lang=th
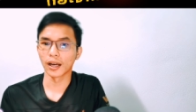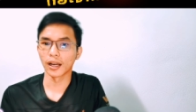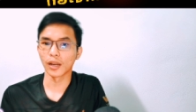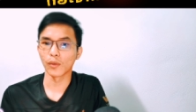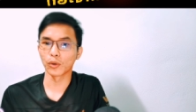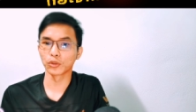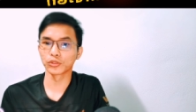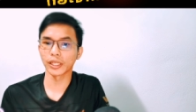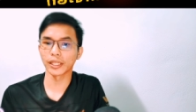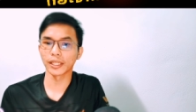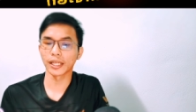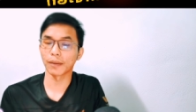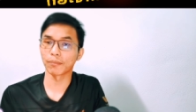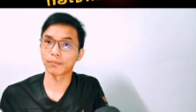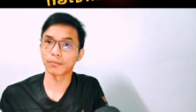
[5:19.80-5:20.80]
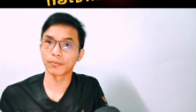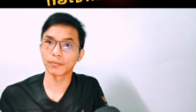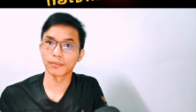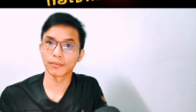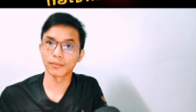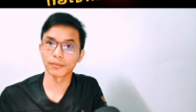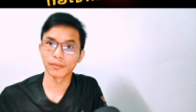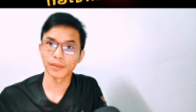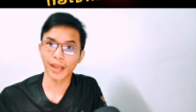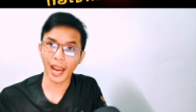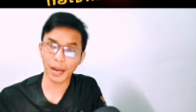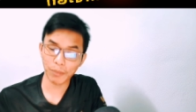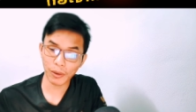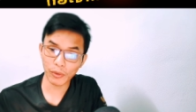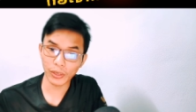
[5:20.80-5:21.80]
เลเวอร์คูเซนกับแอ
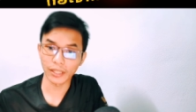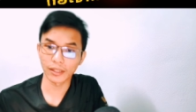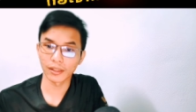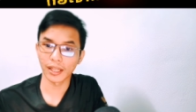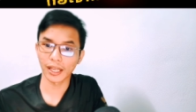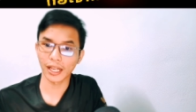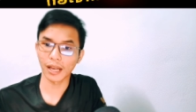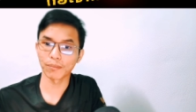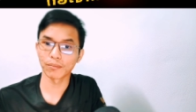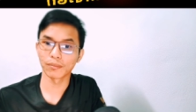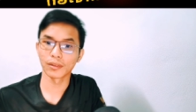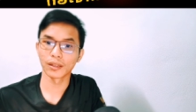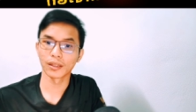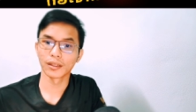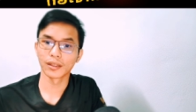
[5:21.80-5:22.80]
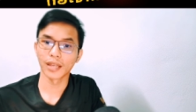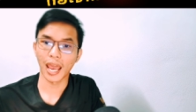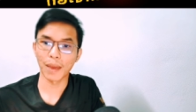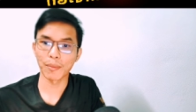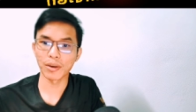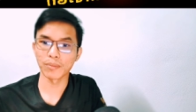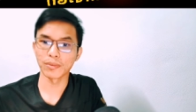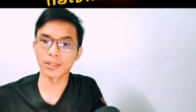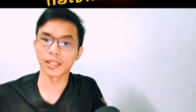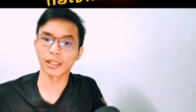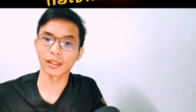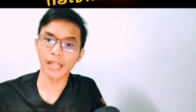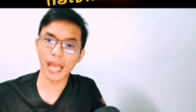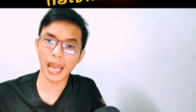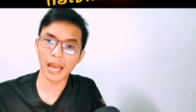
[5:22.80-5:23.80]
ตมาริดนะครับแอตมาริดมี
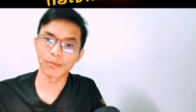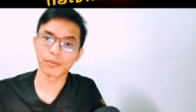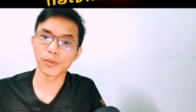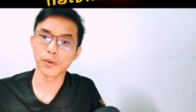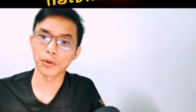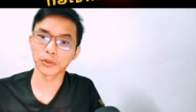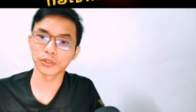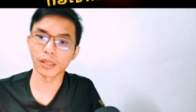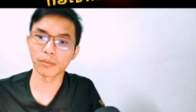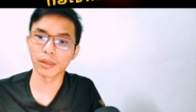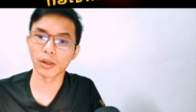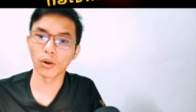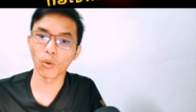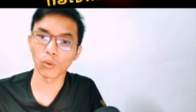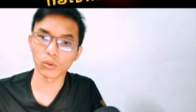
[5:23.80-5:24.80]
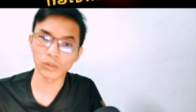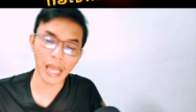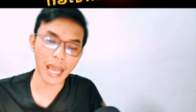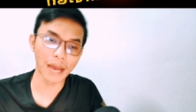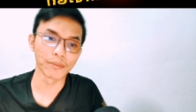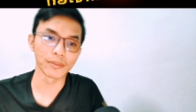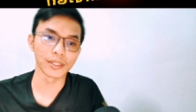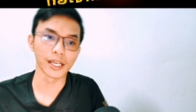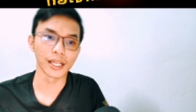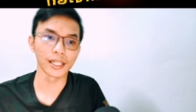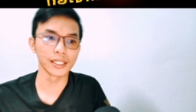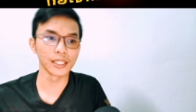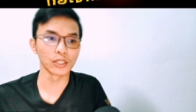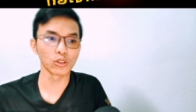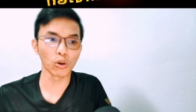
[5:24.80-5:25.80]
7แต้มเลเวอร์คูเซนมี6แต้ม ฉะนั้น
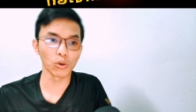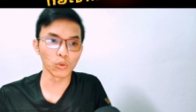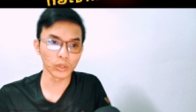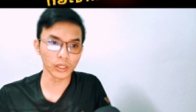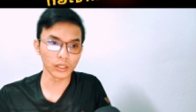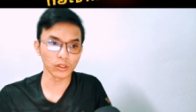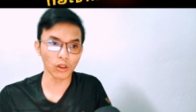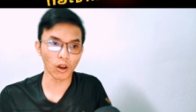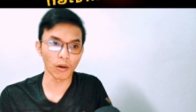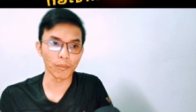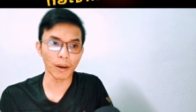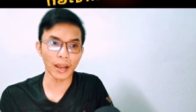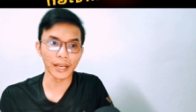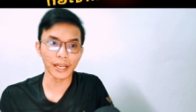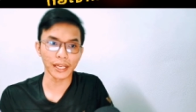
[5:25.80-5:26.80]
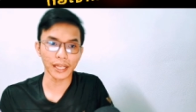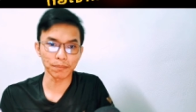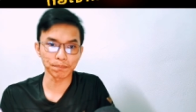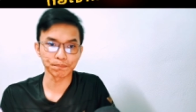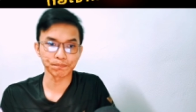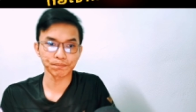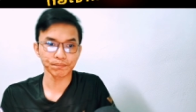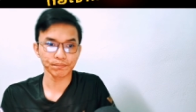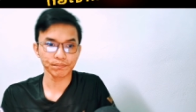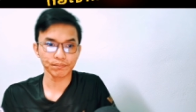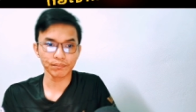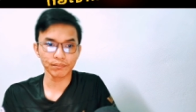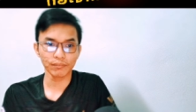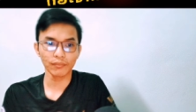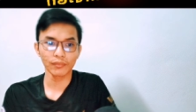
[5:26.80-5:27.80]
คืนนี้ต้องลุ้นกันต่อไปนะครับ
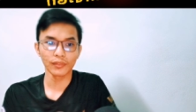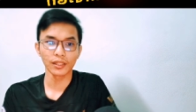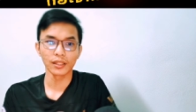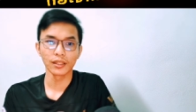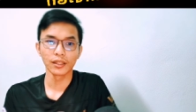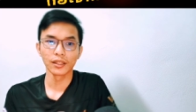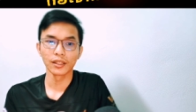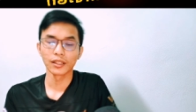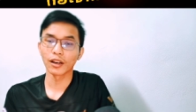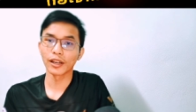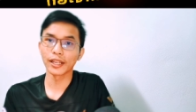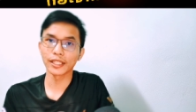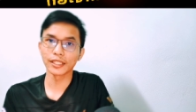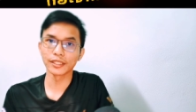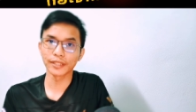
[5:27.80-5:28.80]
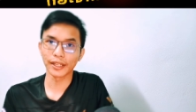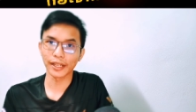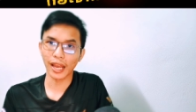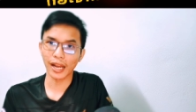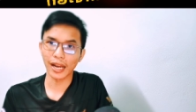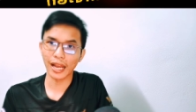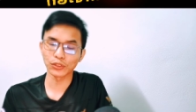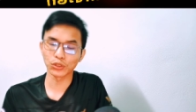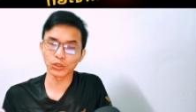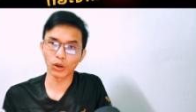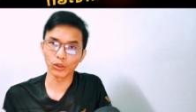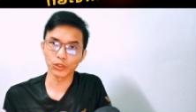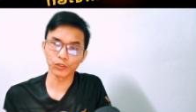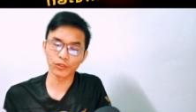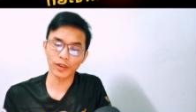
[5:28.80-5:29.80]
ก็นี่คือสถานการณ์ล่าสุดข
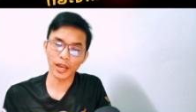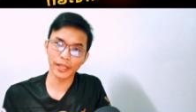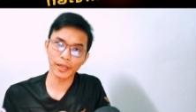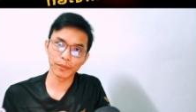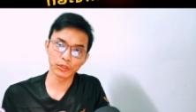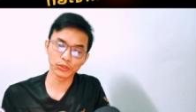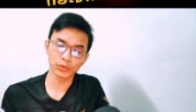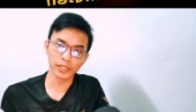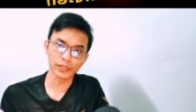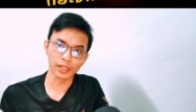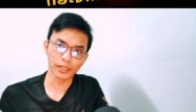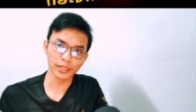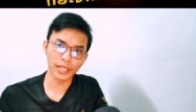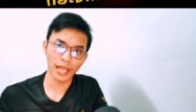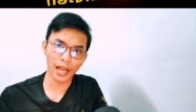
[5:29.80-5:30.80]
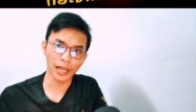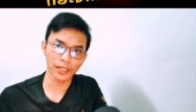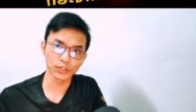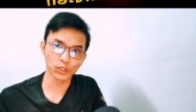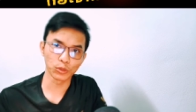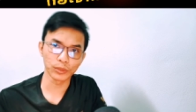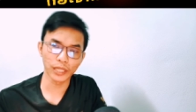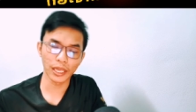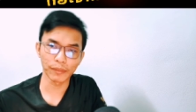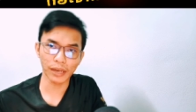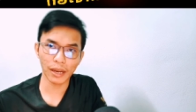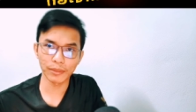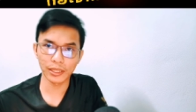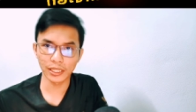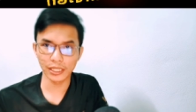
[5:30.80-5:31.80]
องยูฟ่าแชมเปี้ยนส์ลีกหลังจากจบเกม
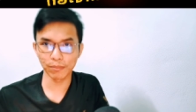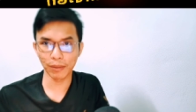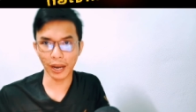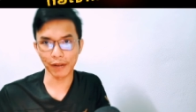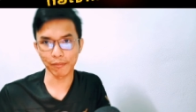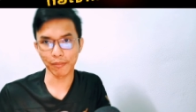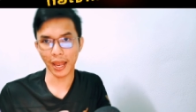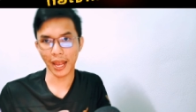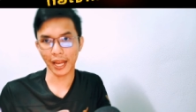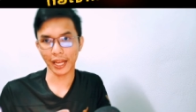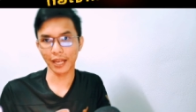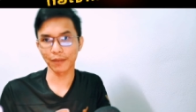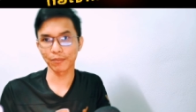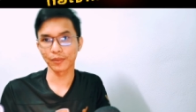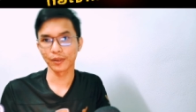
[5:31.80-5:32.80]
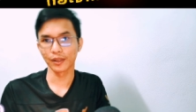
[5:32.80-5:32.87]
ค่ำคืนที่ผ่านมาครับ